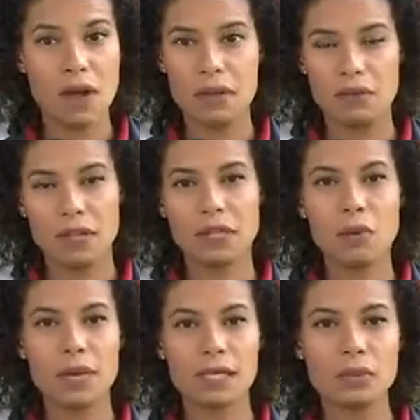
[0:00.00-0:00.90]
vai enfrentar
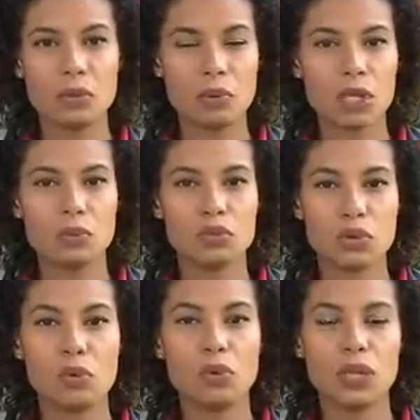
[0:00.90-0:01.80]
o Brasil no próximo
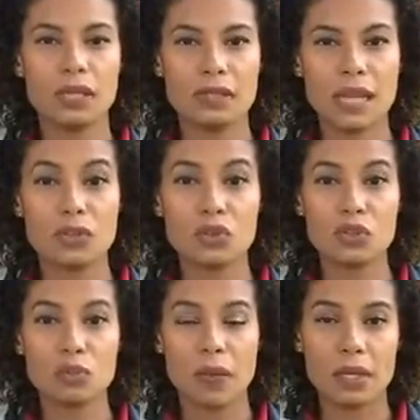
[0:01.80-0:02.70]
jogo porque está
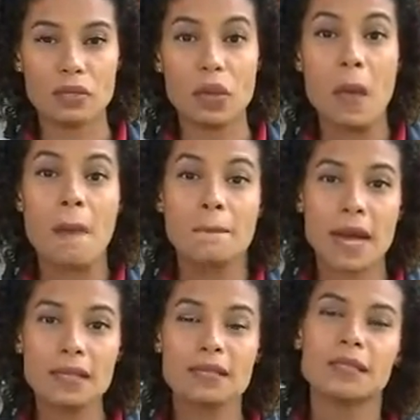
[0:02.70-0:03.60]
suspenso,
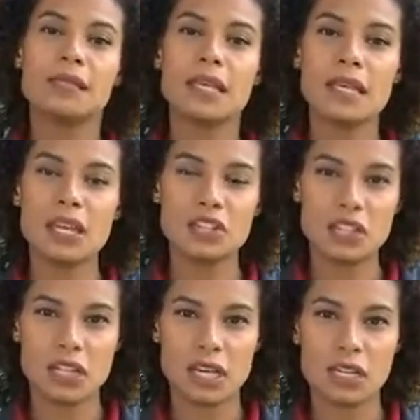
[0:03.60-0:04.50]
mas seria de
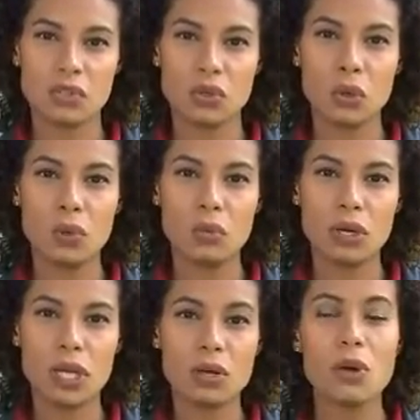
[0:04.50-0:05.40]
interesse do
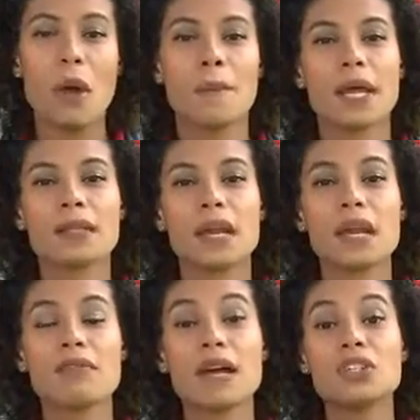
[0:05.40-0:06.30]
rubro-negro para entrar
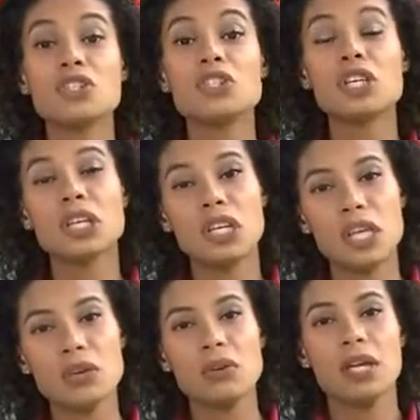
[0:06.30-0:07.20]
na vaga de
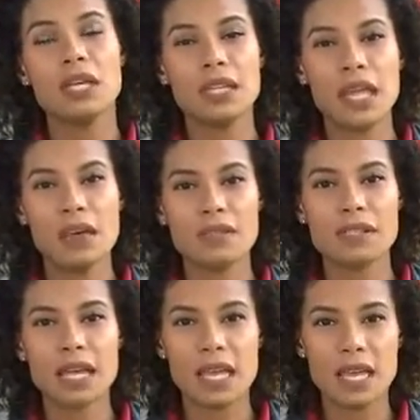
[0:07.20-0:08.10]
Chiquinho, que deve
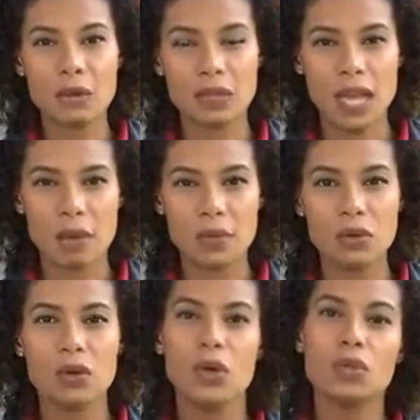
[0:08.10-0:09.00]
sair ao
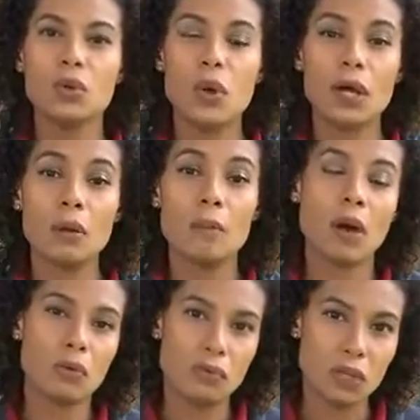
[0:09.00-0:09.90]
término do ano.
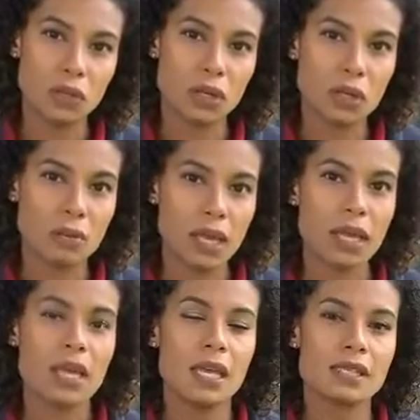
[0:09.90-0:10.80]
Paulo Vitor
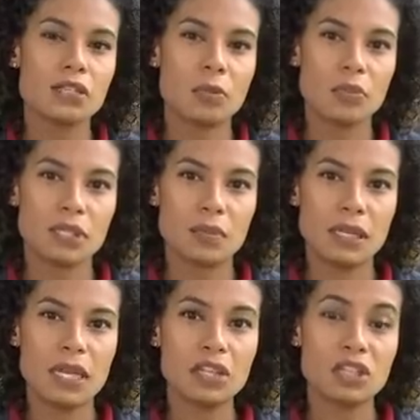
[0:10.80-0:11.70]
também, existe a
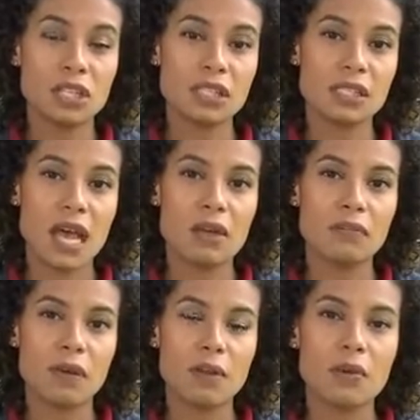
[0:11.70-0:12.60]
possibilidade de que saia o
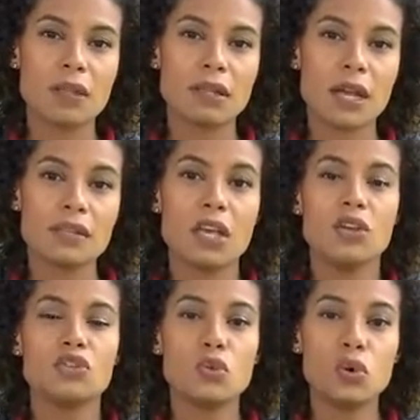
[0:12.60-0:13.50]
Flamengo atrás
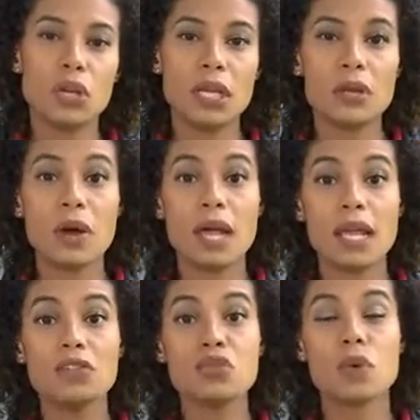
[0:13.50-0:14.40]
de um goleiro,
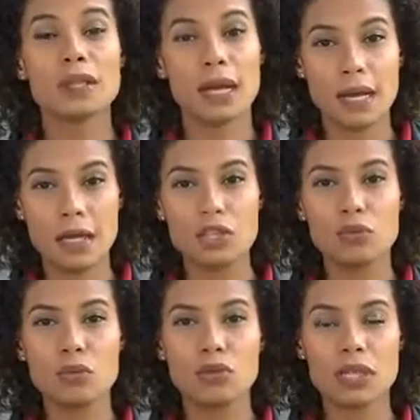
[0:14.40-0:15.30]
além de um
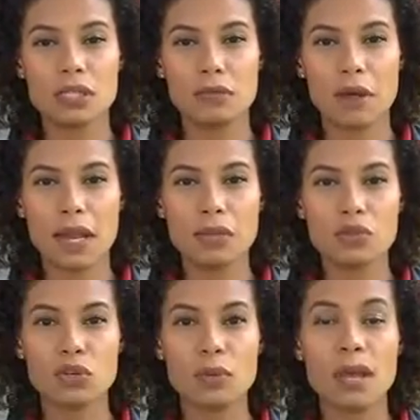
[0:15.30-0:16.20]
atacante, muito tem se falado
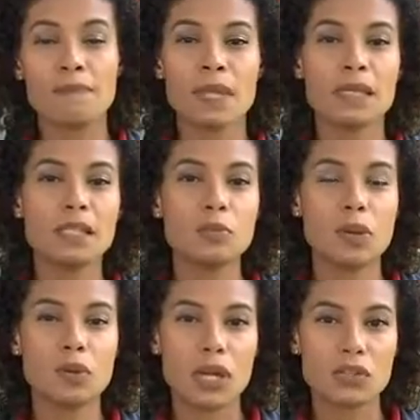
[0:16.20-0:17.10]
sobre as
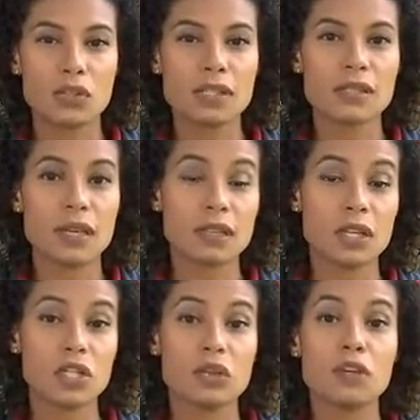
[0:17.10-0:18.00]
especulações, as
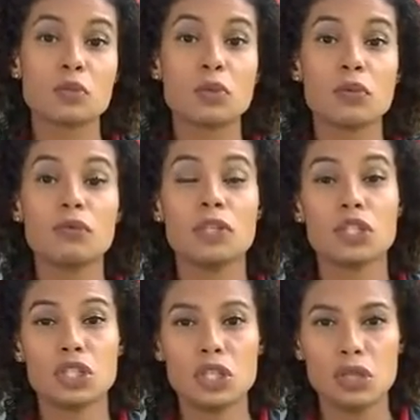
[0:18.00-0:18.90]
tratativas por
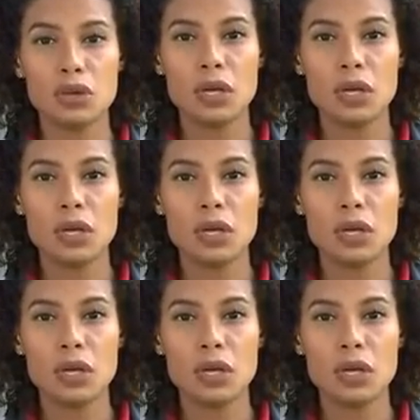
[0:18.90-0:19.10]
Vitinho,